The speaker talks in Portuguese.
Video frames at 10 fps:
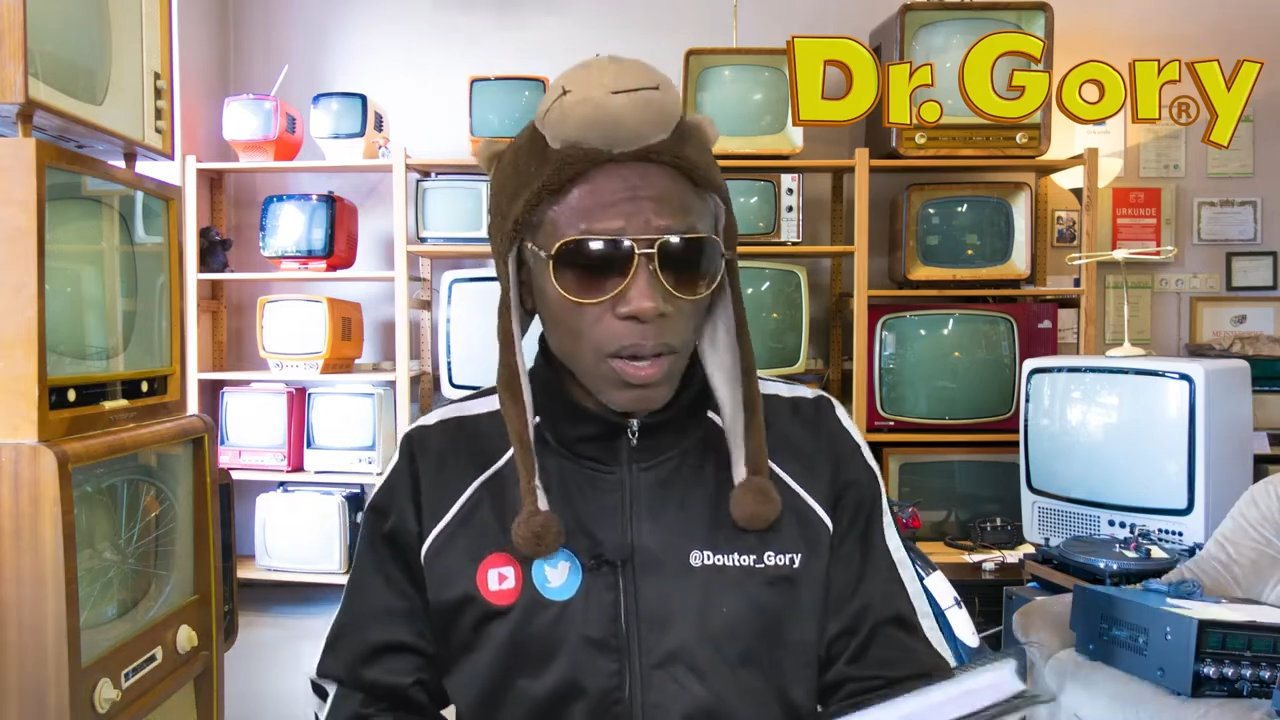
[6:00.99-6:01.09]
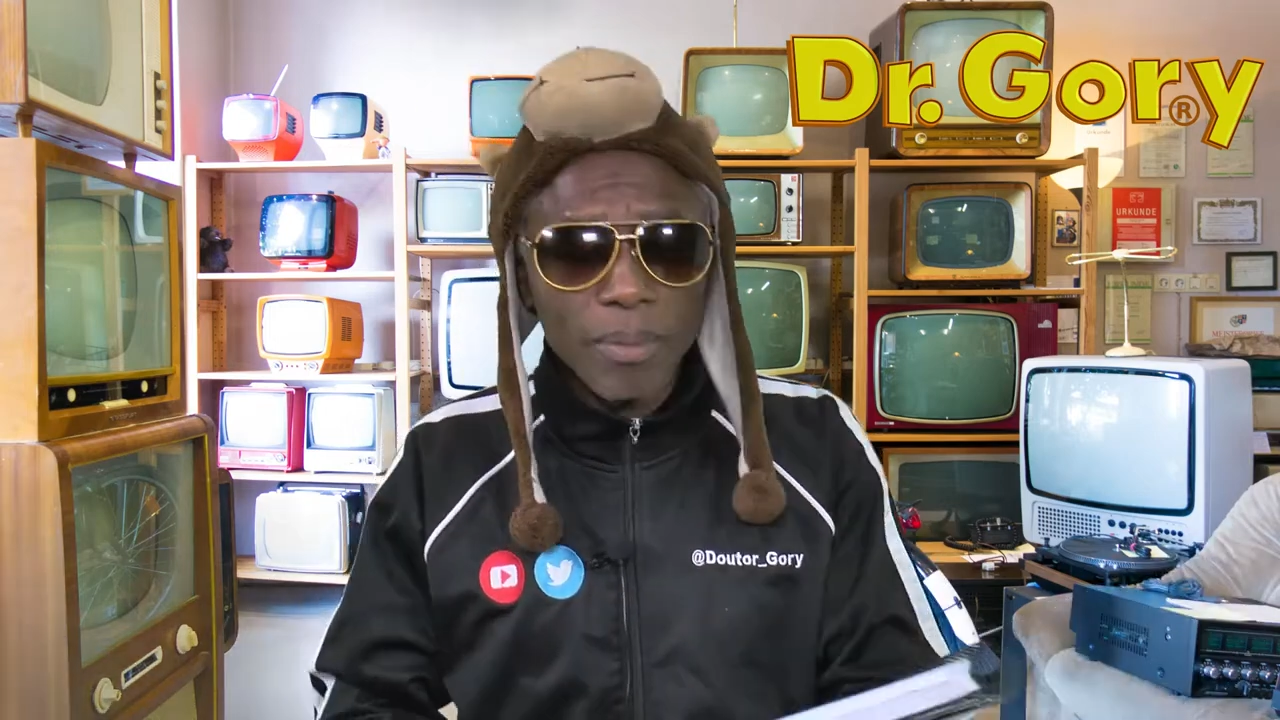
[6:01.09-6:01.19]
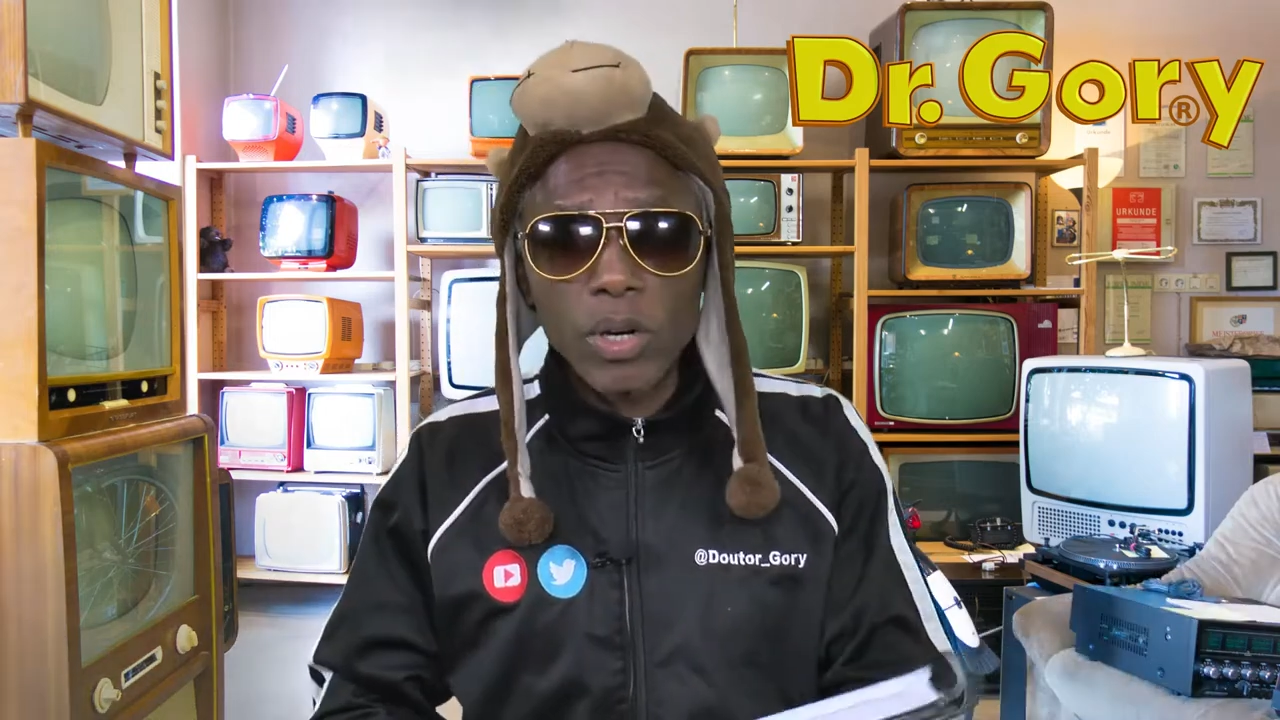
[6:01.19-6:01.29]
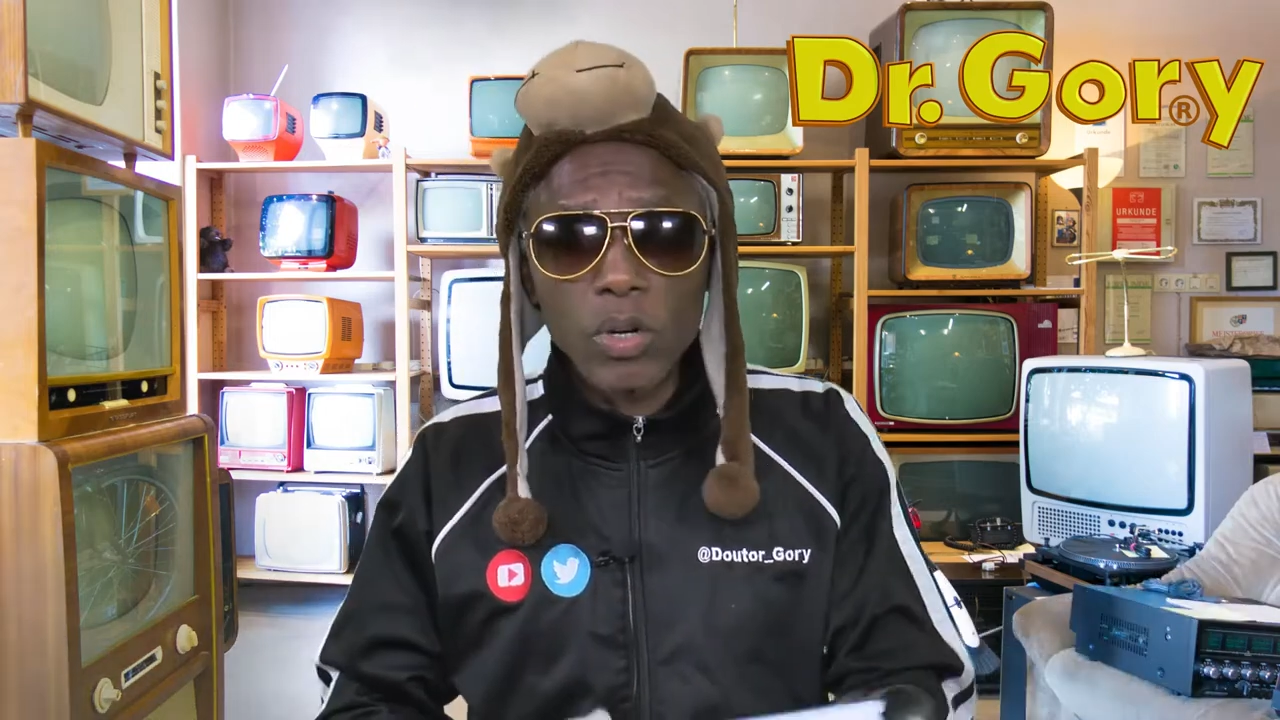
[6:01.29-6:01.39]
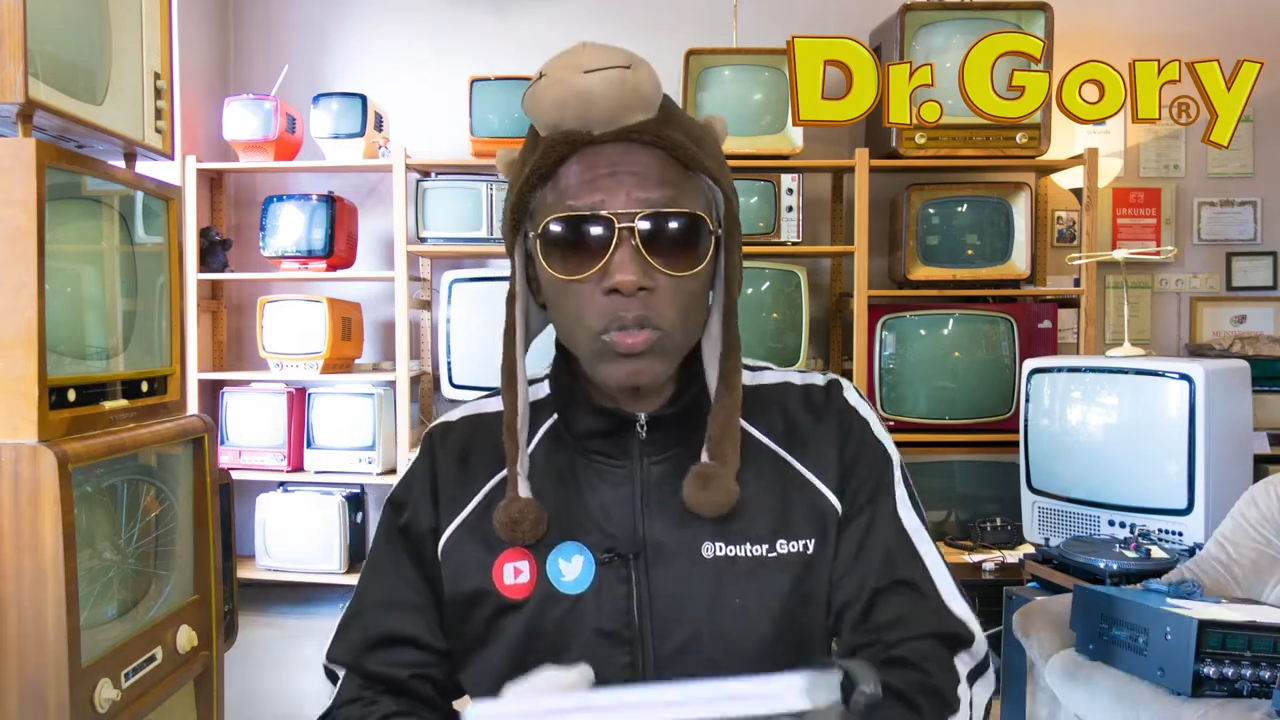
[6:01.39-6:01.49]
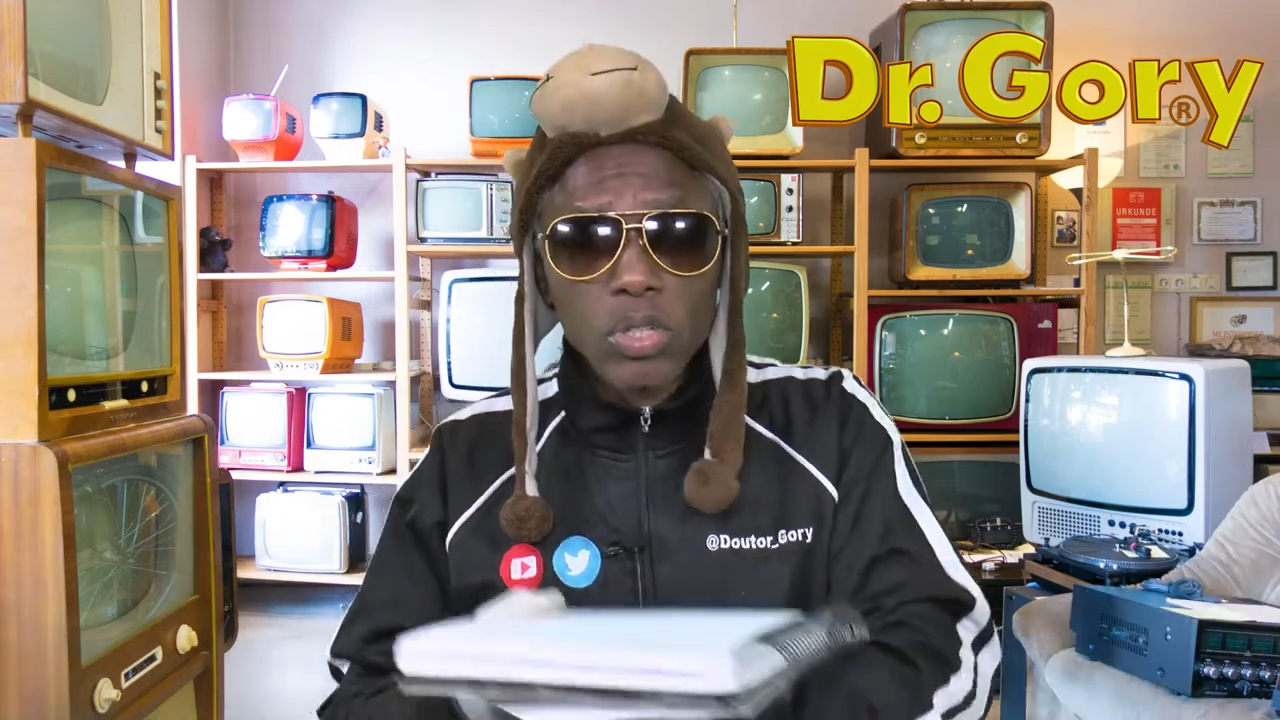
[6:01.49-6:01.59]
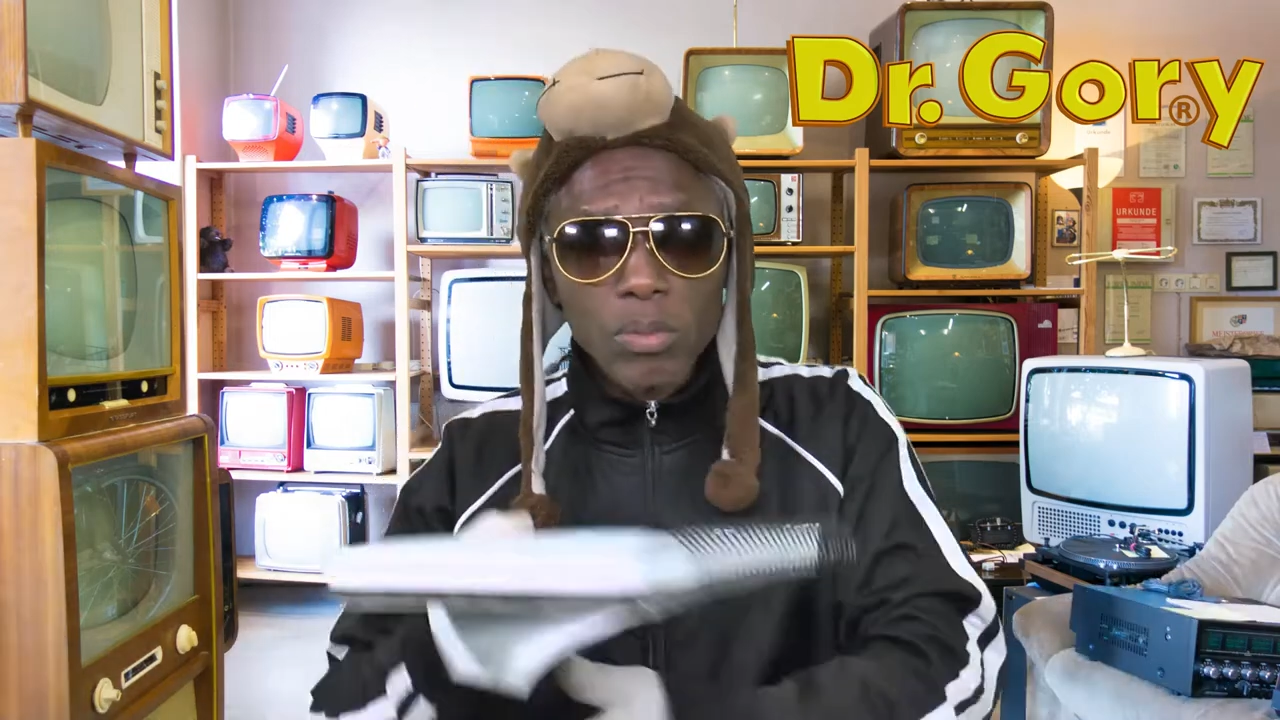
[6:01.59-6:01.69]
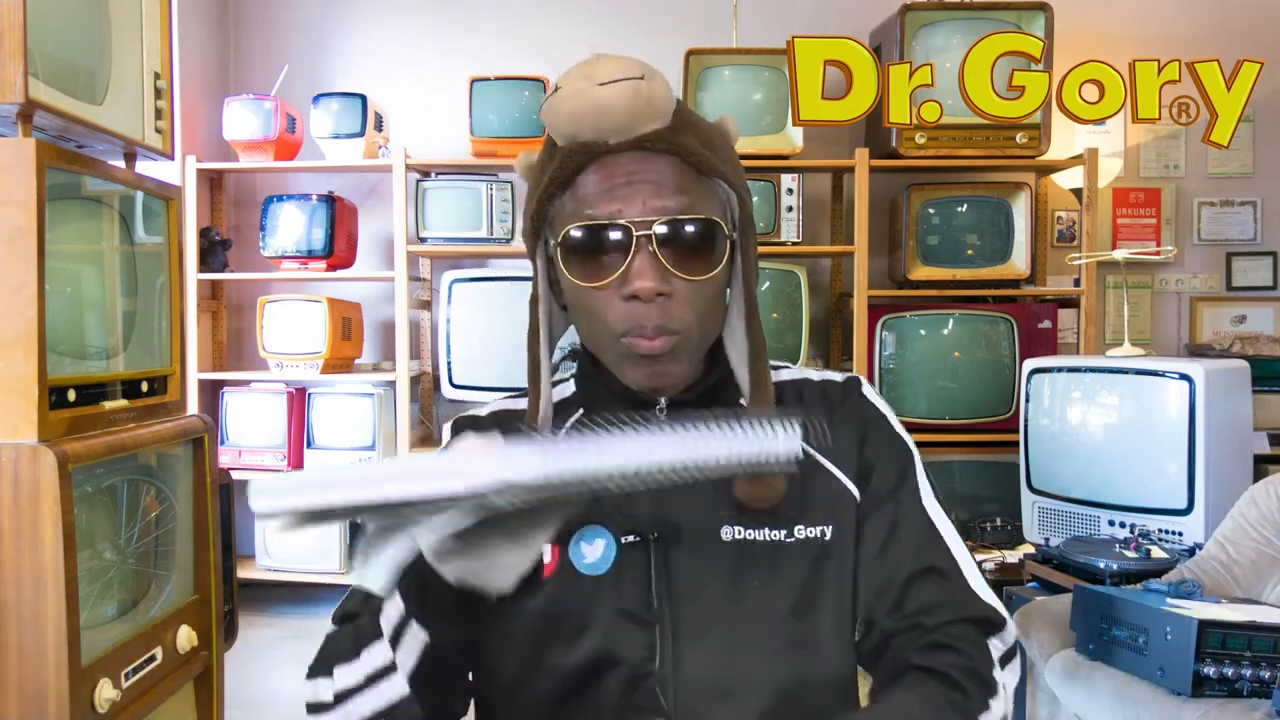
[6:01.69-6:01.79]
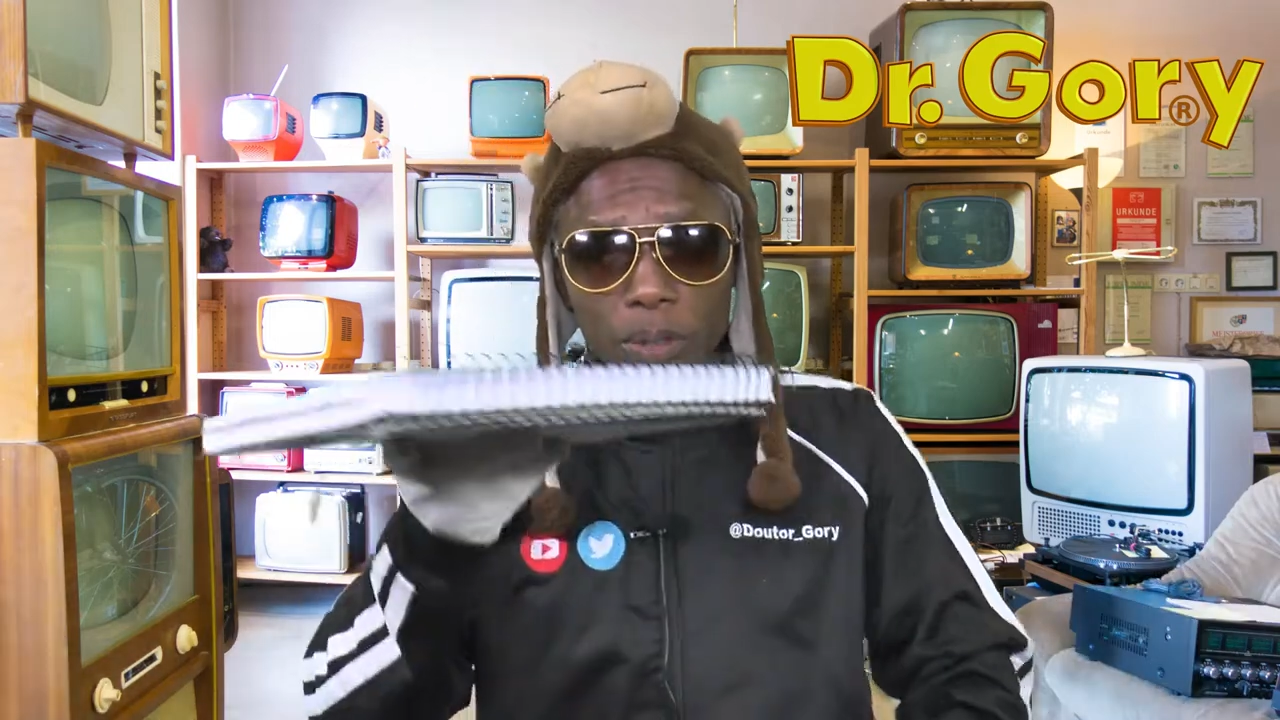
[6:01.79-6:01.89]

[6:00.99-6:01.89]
Mas nós conseguimos